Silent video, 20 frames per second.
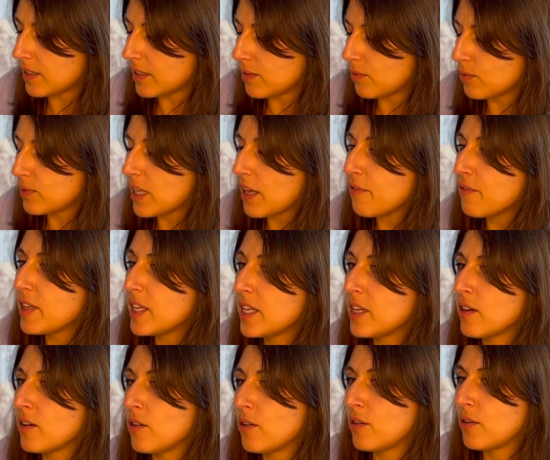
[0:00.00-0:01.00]
Vous avez,
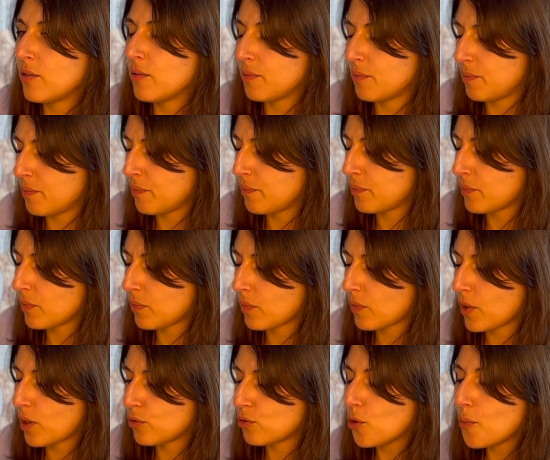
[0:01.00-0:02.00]
euh,
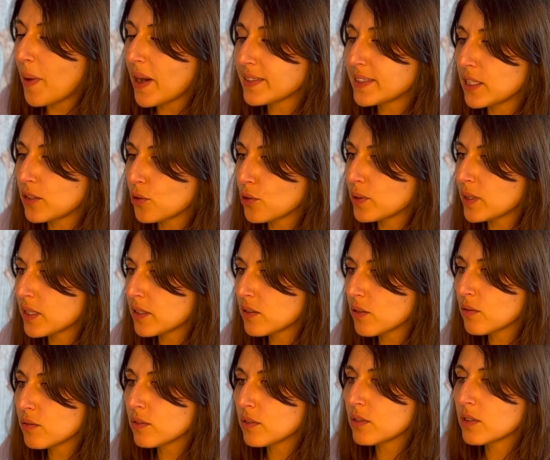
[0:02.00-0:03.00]
de par cette
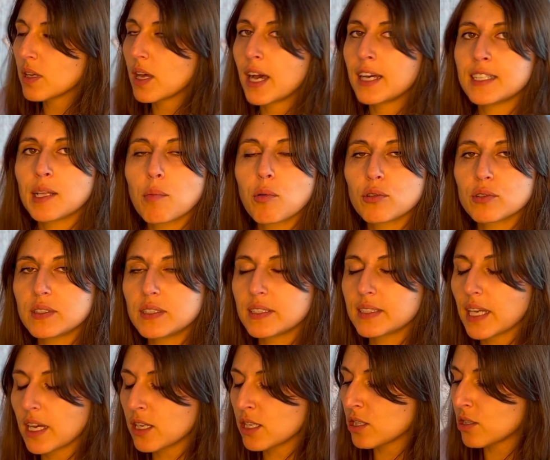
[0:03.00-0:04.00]
renaissance, un
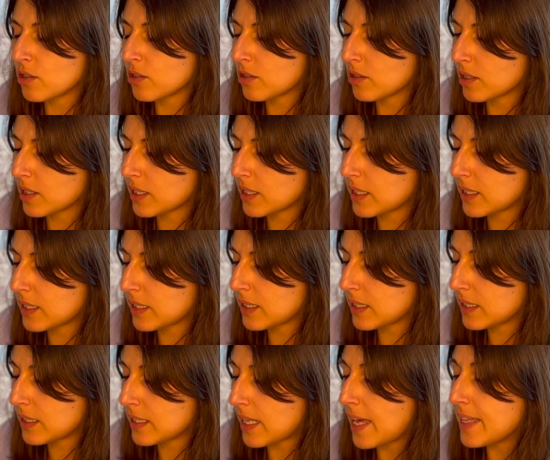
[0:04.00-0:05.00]
apprentissage
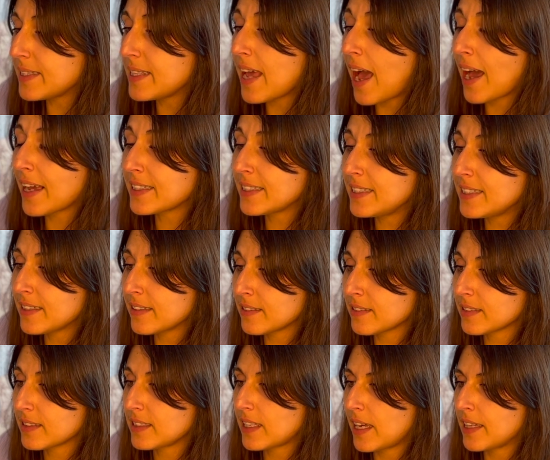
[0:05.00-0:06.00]
qui a été acquis,
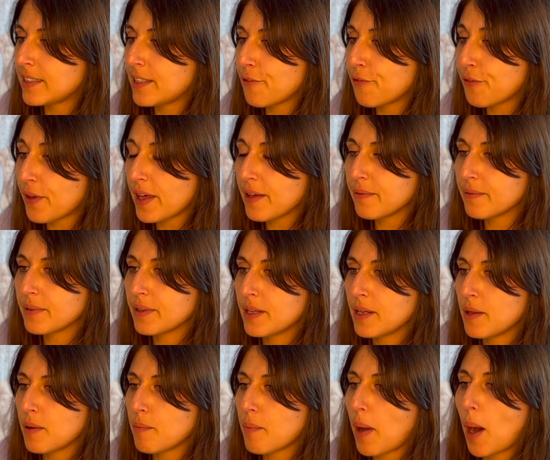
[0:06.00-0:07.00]
hein, qui a été fait
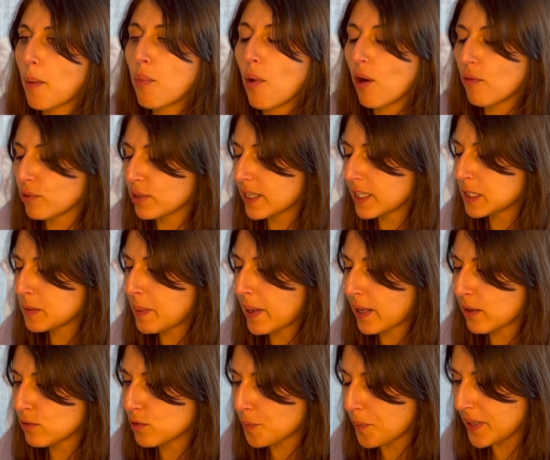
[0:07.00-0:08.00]
par rapport à votre
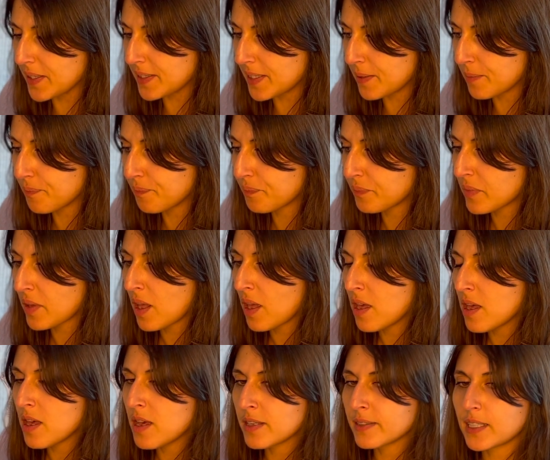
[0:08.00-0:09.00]
expérience passée
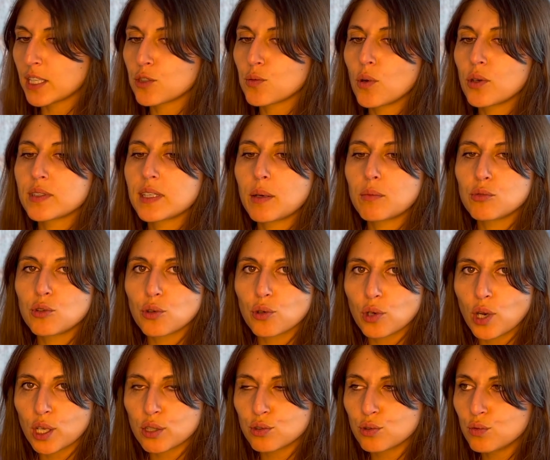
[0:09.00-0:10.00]
ça soit en termes de
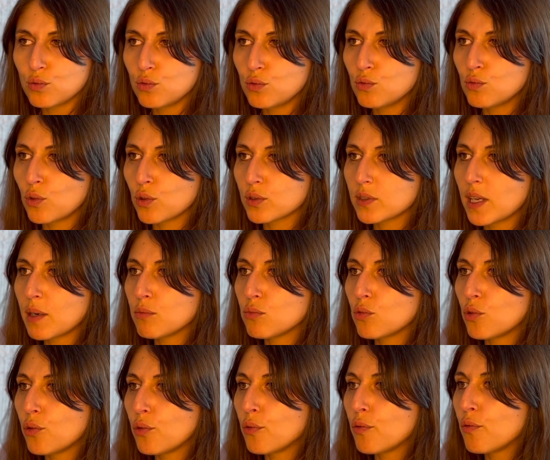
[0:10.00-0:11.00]
relations ou en termes
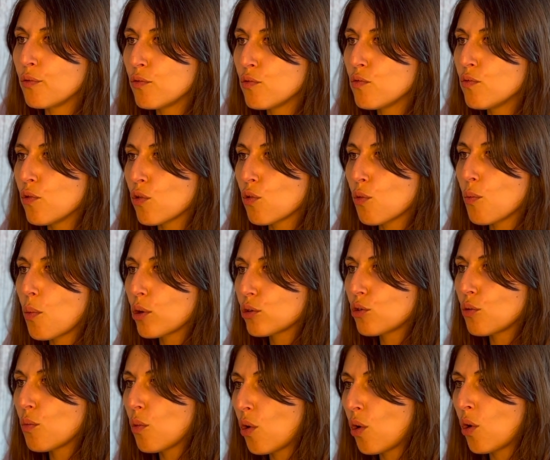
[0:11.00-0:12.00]
de vous, vos
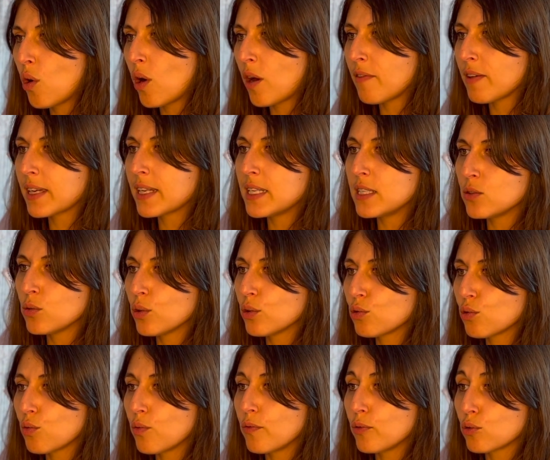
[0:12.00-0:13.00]
comportements avec les
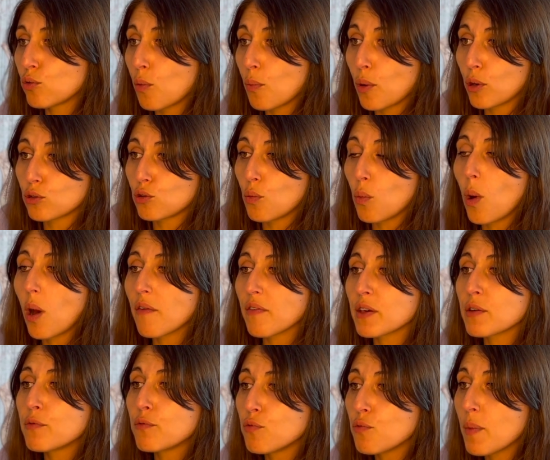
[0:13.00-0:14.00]
autres ou votre comportement
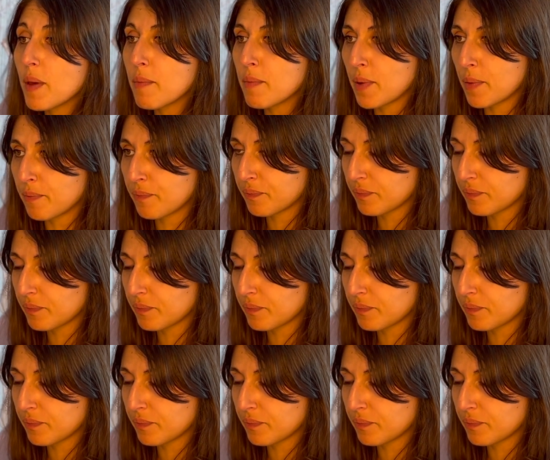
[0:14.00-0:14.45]
avec vous-même.